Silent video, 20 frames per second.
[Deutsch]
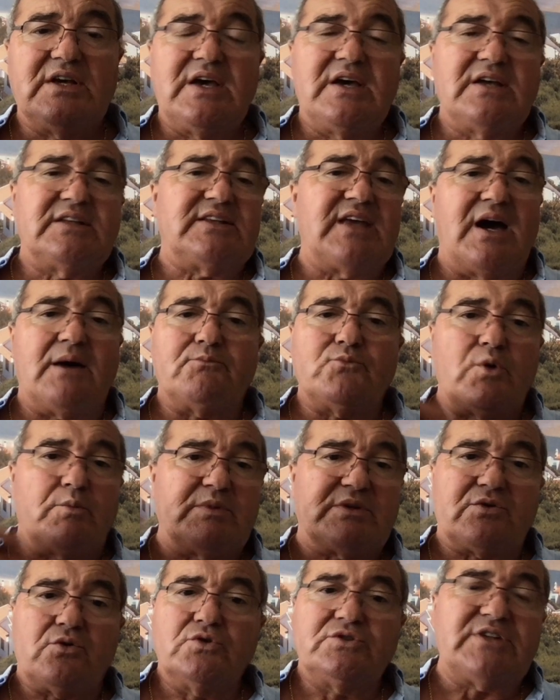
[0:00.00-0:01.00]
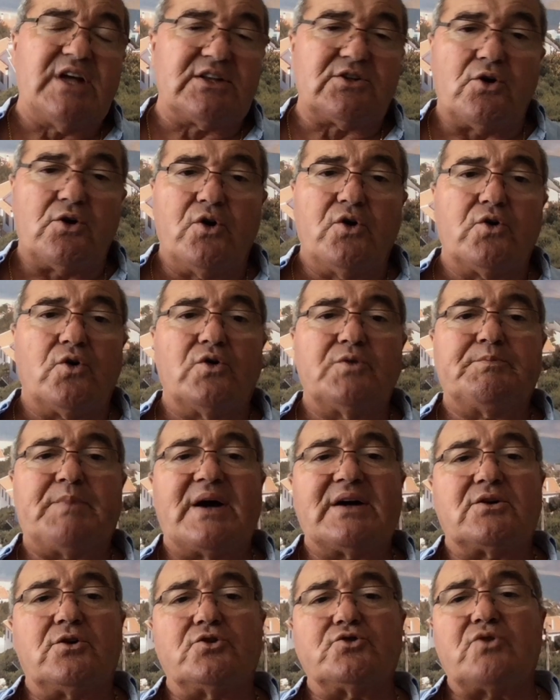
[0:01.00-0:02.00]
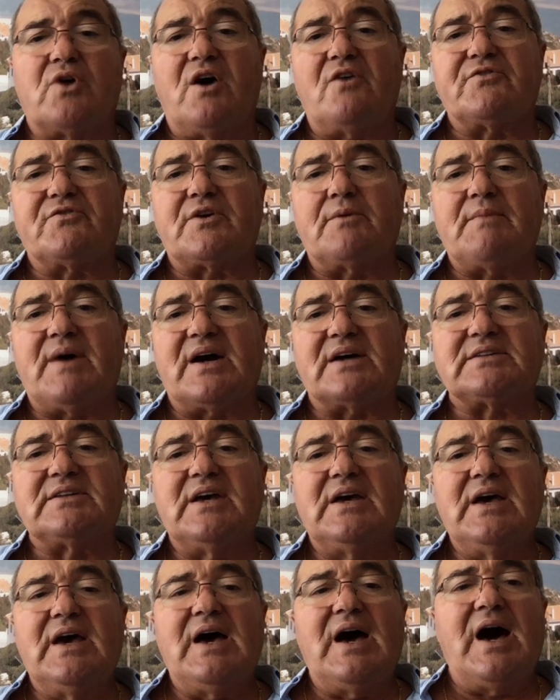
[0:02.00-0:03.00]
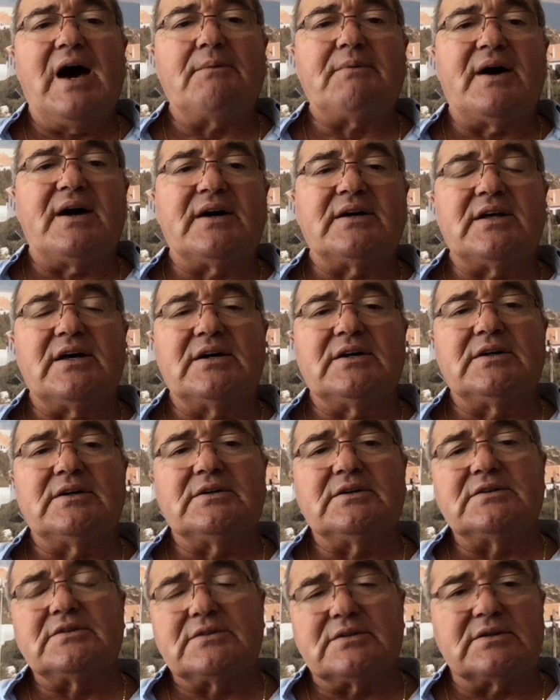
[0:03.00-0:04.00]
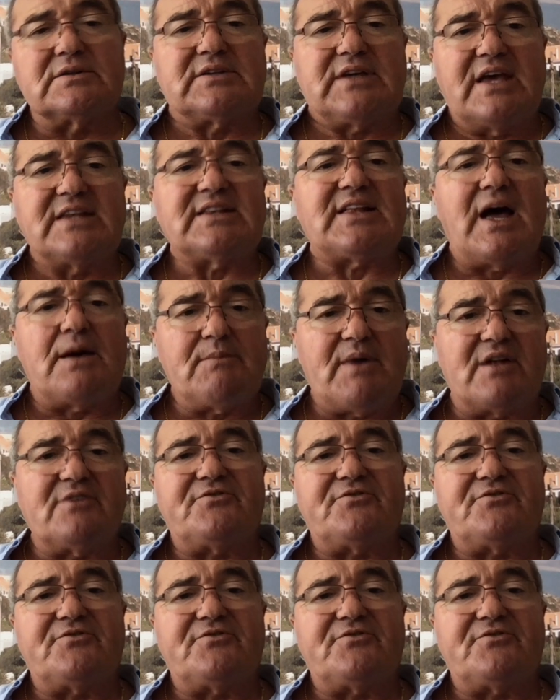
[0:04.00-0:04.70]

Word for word: die haben nur mit 100 Euro ein Bankkonto aufgemacht, aber äh, geht einmal,